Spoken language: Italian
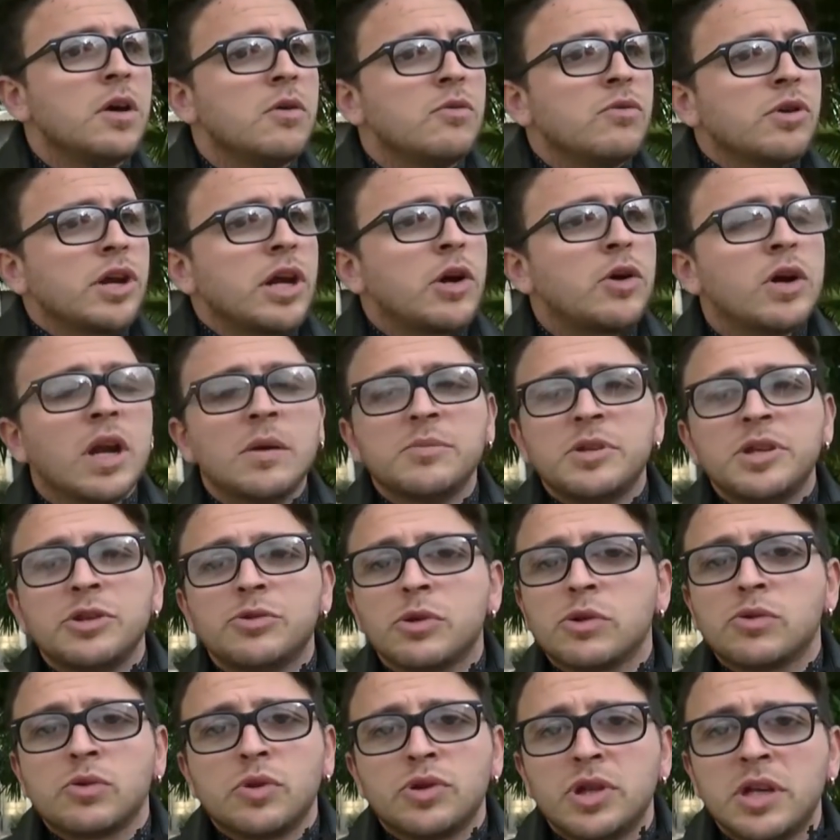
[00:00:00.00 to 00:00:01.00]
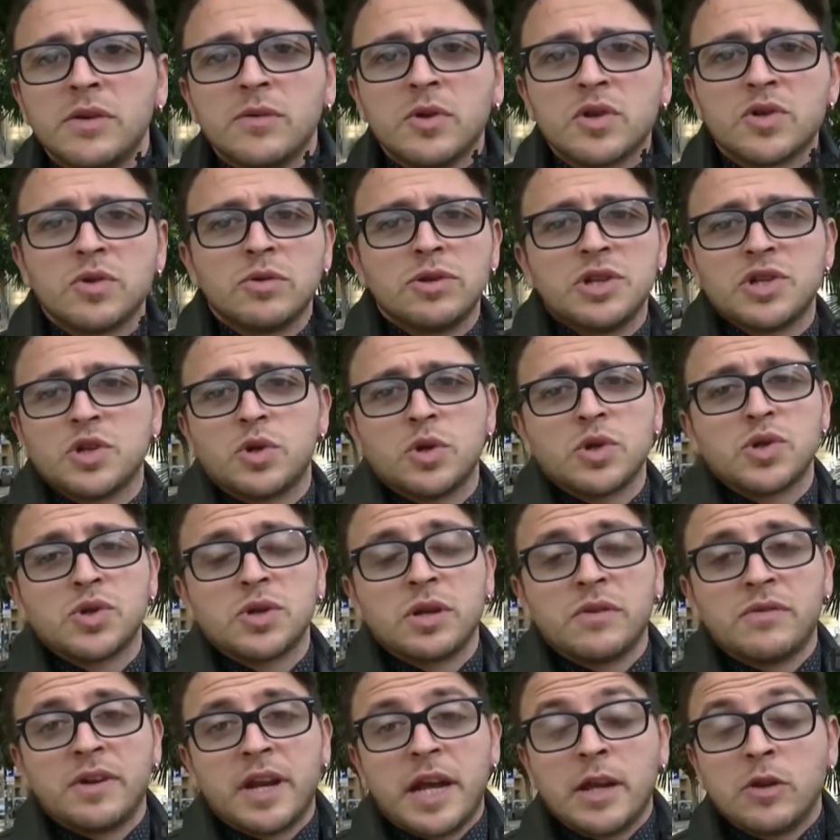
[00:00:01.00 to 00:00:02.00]
un regolamento attuativo sul discorso
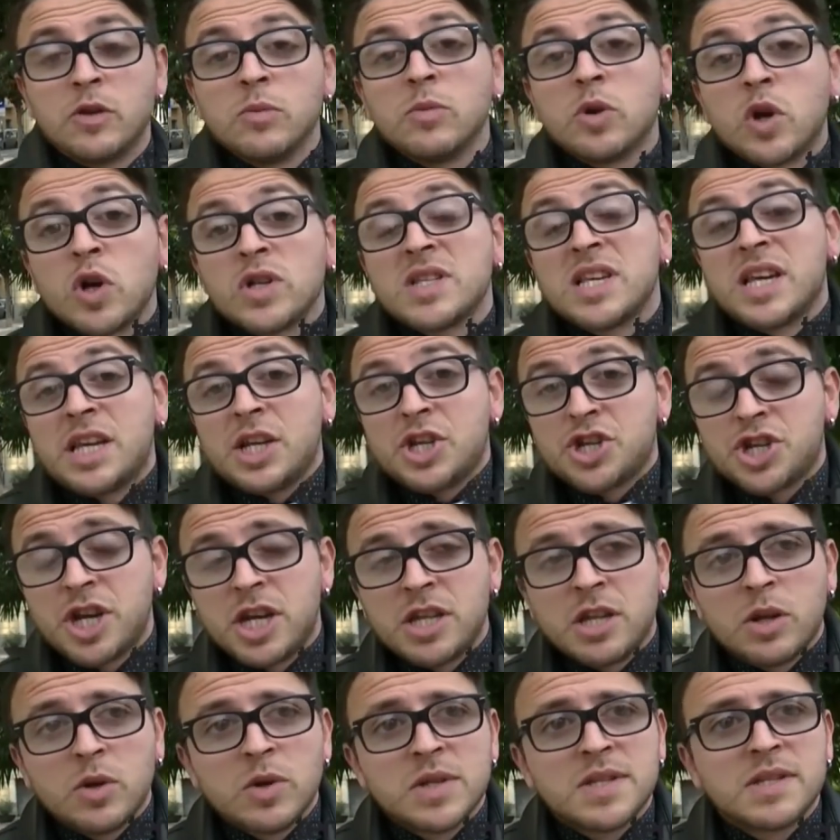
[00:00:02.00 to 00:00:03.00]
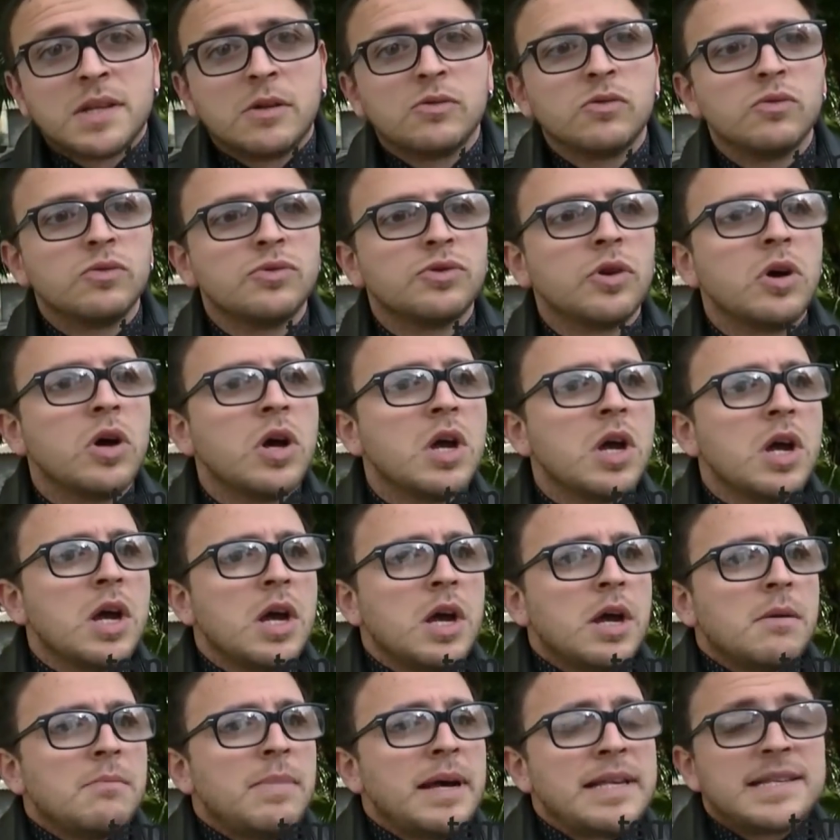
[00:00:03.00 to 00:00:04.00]
referendum, cosa che c'è nello statuto
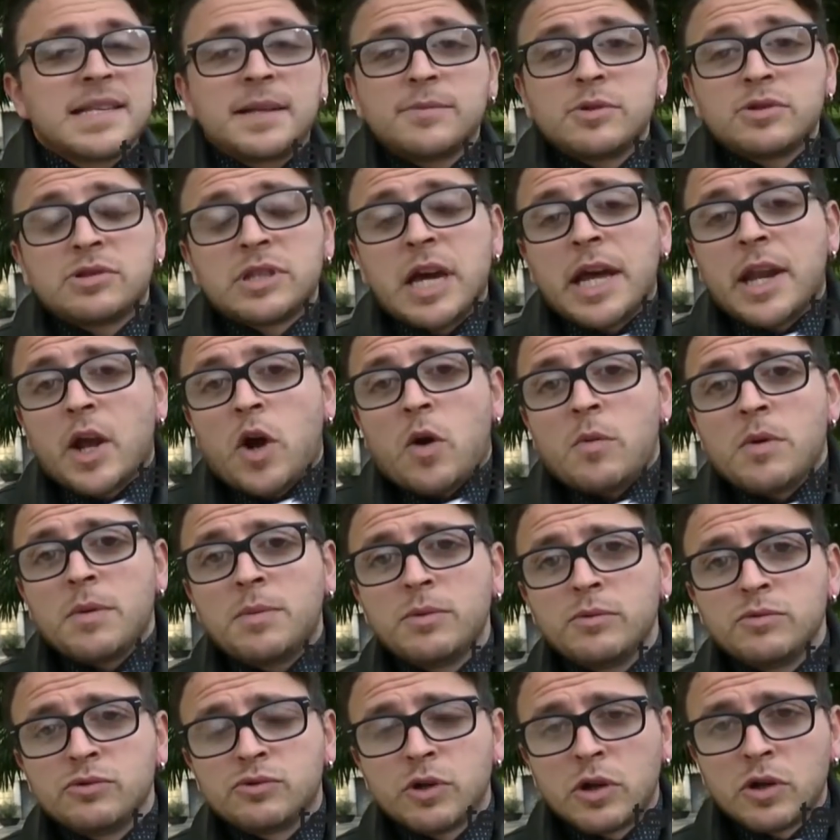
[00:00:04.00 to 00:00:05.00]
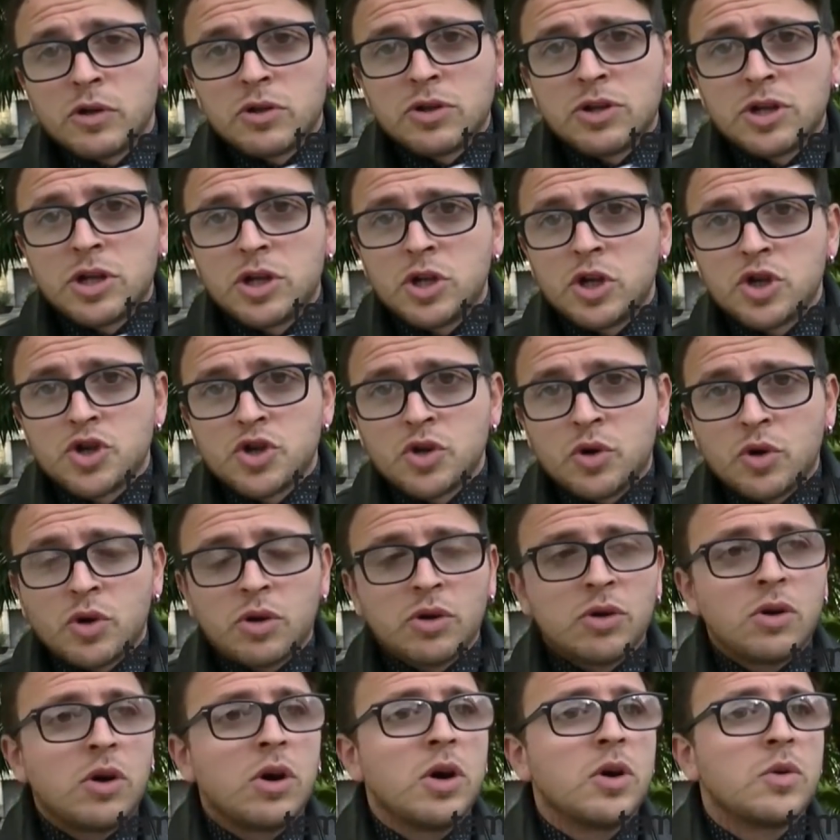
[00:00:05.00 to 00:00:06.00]
Basta portare come punto all'ordine del
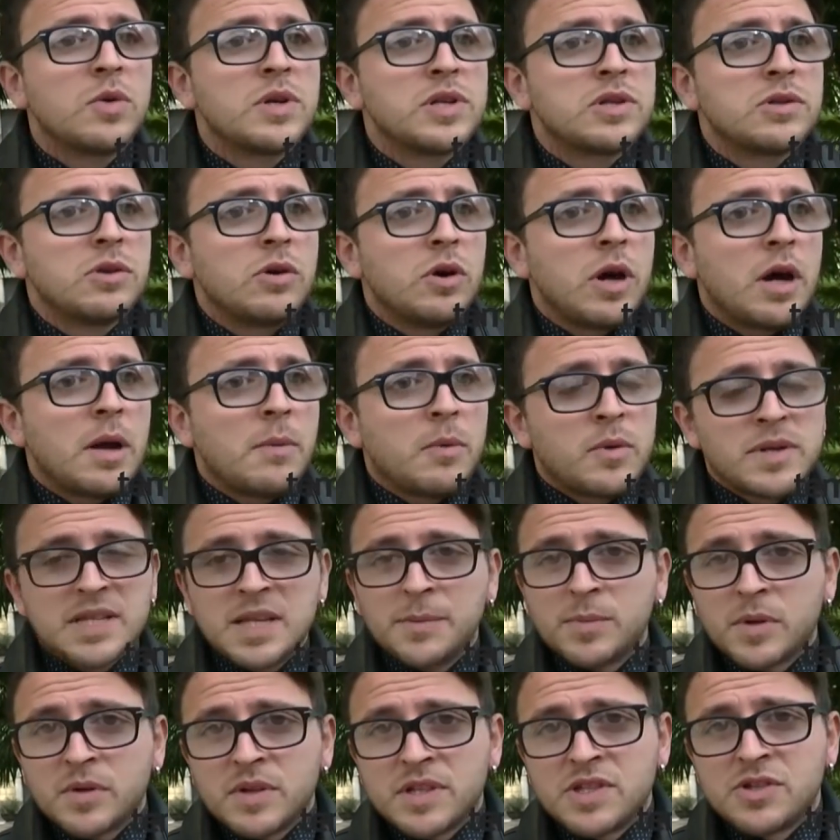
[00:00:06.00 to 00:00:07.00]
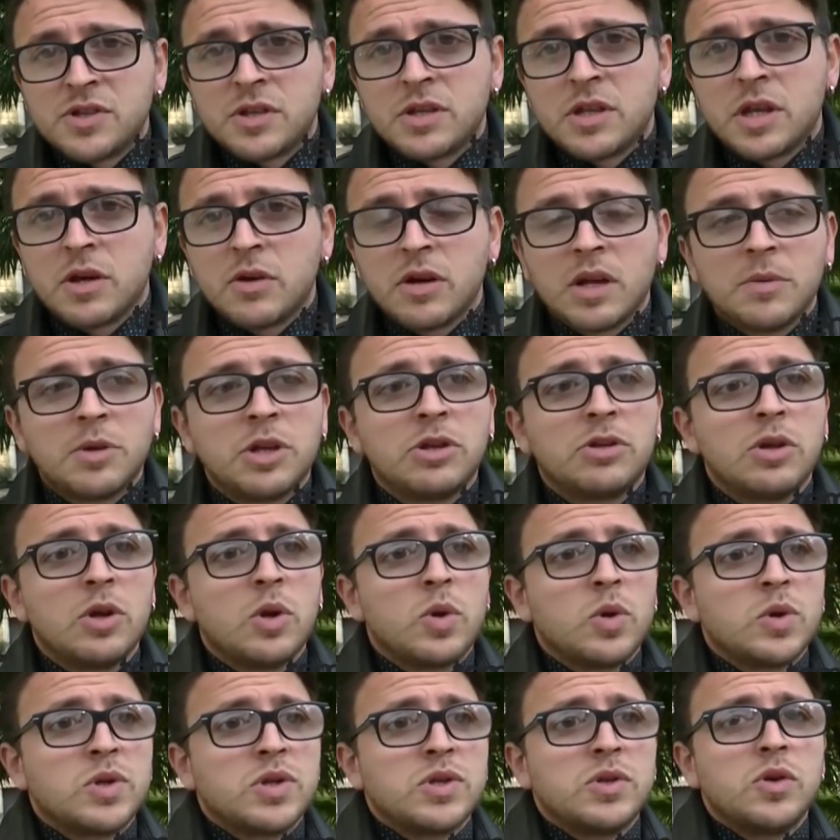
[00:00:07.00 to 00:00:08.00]
giorno questo, ah, questa approvazione del regolamento in
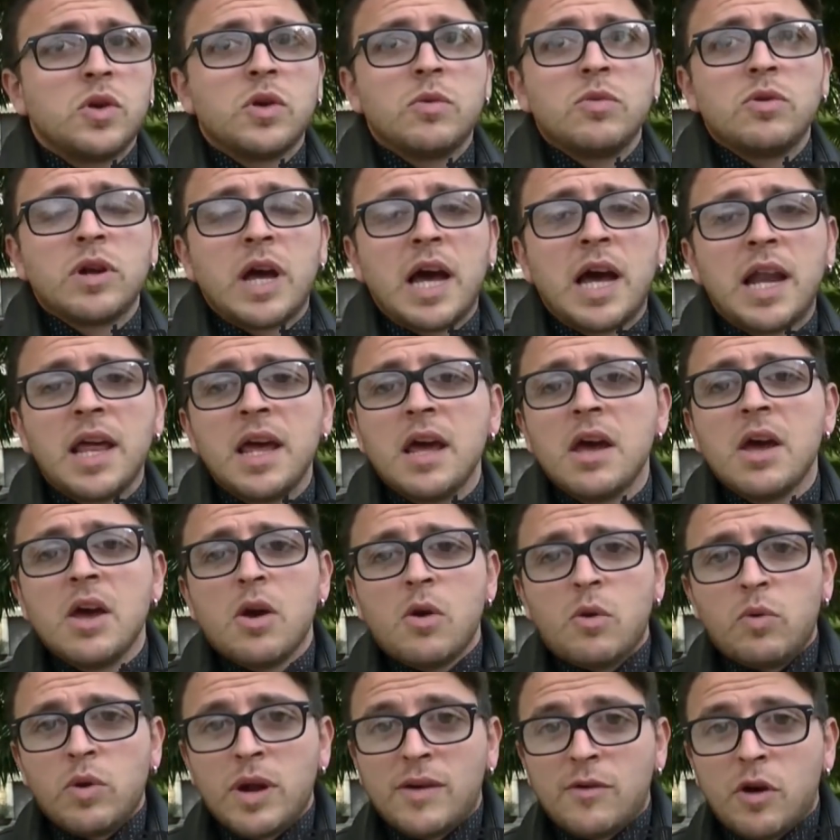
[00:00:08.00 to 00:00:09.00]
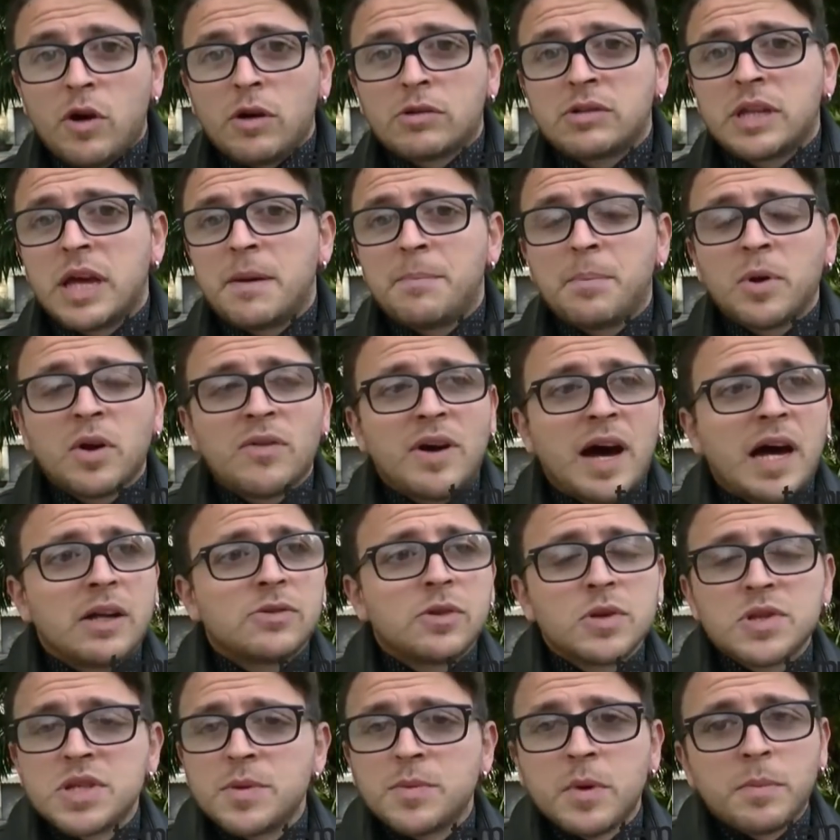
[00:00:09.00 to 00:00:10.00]
Consiglio Comunale, una volta
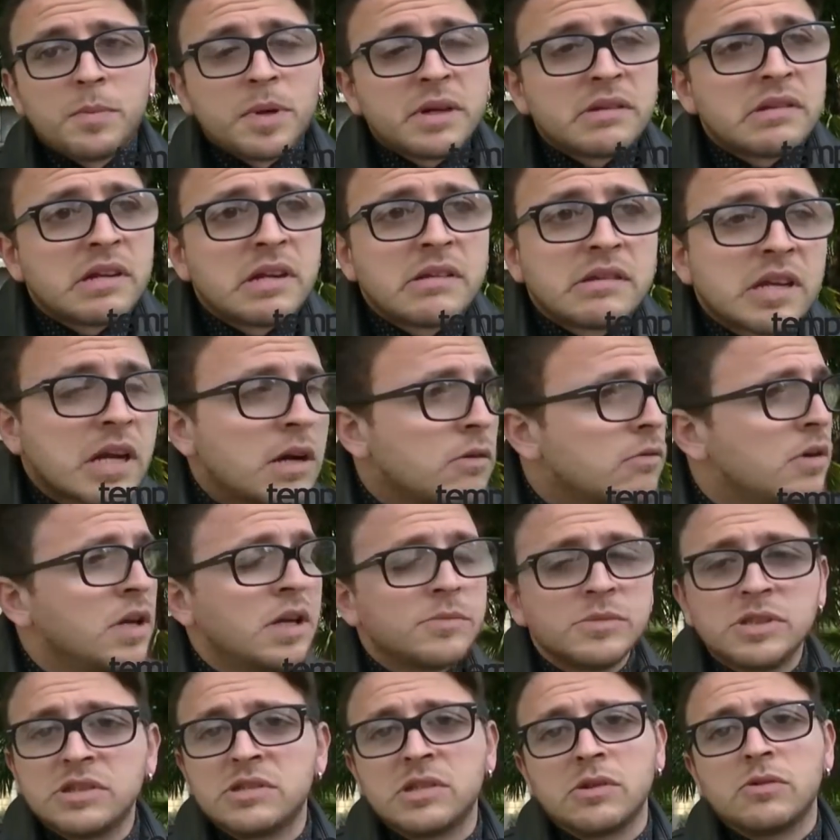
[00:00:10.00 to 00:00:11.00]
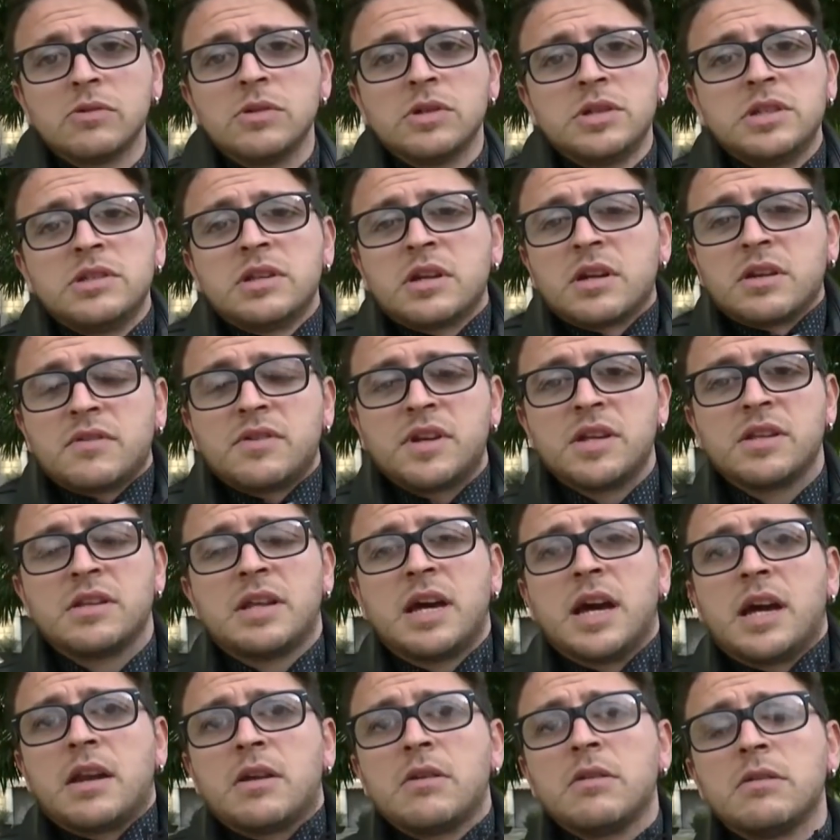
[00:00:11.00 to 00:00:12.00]
approvato si può partire tranquillamente con l'iter
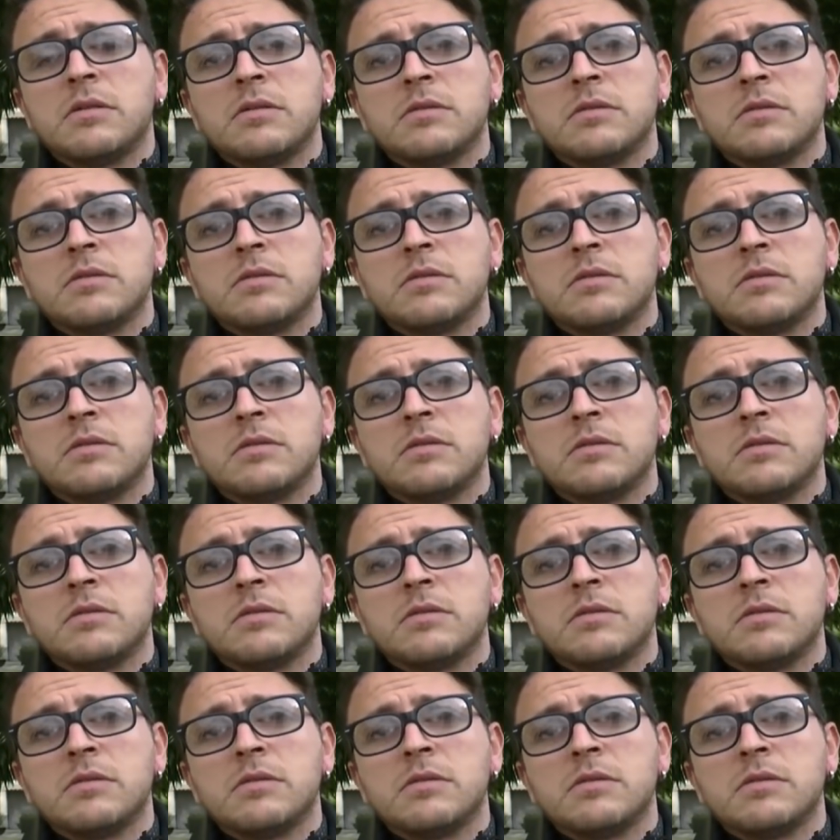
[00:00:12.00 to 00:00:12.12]
referendario.